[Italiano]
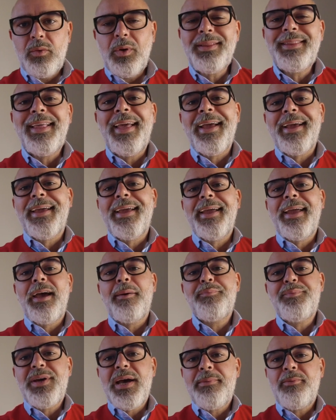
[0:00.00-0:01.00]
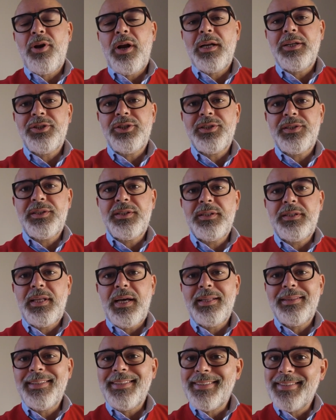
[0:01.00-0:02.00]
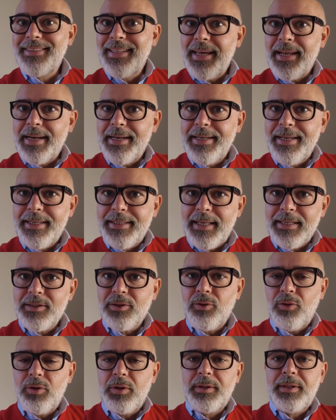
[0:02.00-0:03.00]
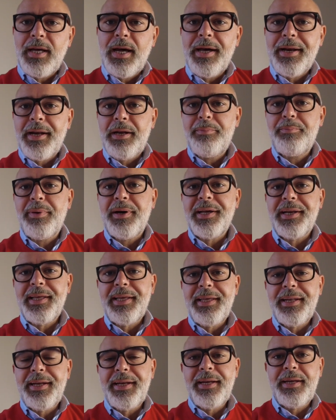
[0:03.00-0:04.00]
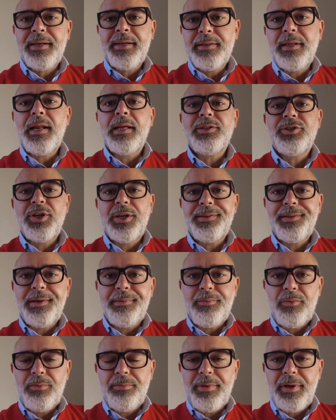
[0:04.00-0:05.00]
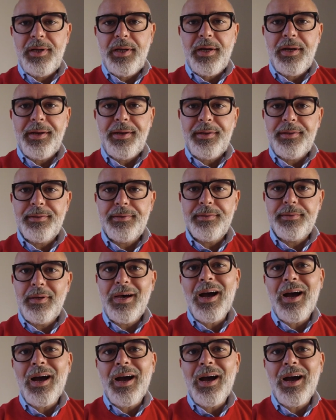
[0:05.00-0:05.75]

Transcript: Quando è che abbiamo la necessità di star lì ad ascoltare il parere dell'agente immobiliare?